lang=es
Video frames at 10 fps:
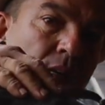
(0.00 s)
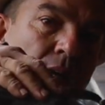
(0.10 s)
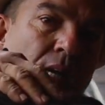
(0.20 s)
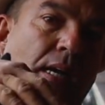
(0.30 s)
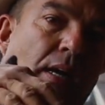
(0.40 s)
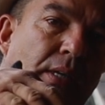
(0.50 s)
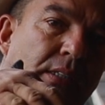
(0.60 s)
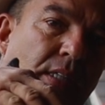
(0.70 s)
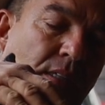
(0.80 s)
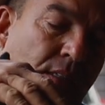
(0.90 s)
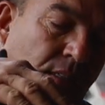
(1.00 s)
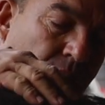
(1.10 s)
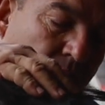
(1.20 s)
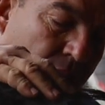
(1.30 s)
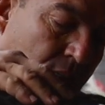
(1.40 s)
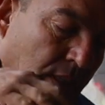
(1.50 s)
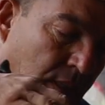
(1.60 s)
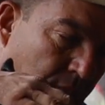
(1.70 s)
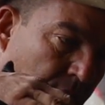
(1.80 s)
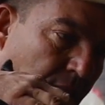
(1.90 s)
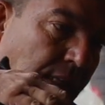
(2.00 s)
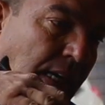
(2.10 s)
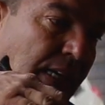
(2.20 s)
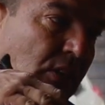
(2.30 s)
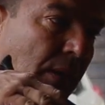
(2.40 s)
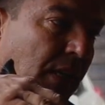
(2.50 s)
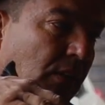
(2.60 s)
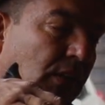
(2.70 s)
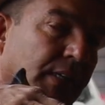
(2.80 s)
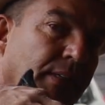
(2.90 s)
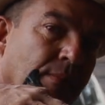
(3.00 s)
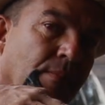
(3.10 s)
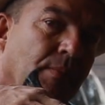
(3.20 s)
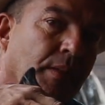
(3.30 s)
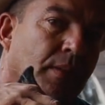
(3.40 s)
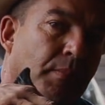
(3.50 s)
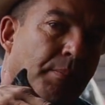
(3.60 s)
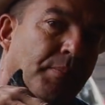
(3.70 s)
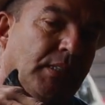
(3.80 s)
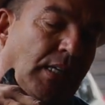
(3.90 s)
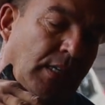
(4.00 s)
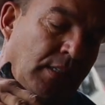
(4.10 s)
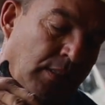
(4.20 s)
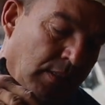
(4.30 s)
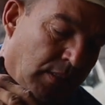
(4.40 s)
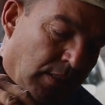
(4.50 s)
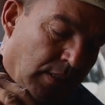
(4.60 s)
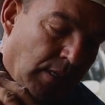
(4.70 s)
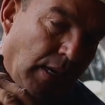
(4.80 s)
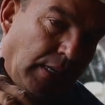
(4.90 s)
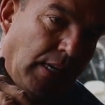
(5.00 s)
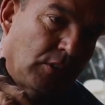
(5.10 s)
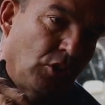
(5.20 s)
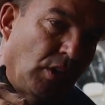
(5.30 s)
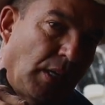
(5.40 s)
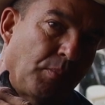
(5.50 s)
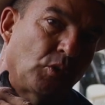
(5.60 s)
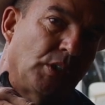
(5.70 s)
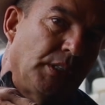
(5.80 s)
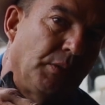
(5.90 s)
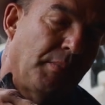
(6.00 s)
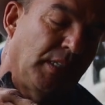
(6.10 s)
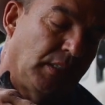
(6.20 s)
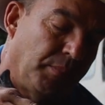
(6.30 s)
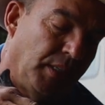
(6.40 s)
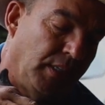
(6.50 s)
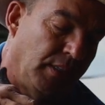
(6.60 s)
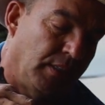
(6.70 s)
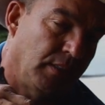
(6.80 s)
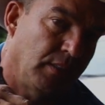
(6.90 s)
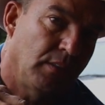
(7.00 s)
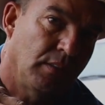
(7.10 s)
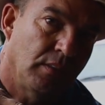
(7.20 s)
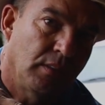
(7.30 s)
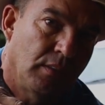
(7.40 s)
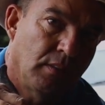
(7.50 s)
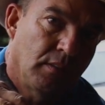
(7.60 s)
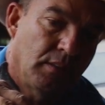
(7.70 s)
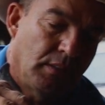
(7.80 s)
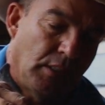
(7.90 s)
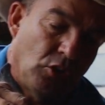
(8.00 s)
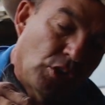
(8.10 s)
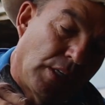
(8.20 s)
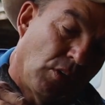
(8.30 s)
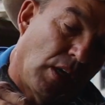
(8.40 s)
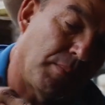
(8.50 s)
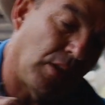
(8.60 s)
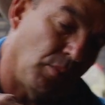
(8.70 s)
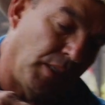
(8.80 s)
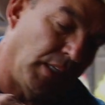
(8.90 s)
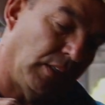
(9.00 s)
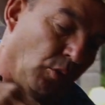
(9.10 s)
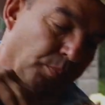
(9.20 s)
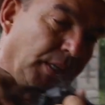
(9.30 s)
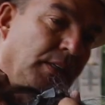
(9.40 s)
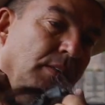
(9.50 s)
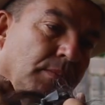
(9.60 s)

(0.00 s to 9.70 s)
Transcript: en la cabeza. Ella lentamente va a empezar a reaccionar positivamente, mire. Y yo tengo la mano, mire el tupe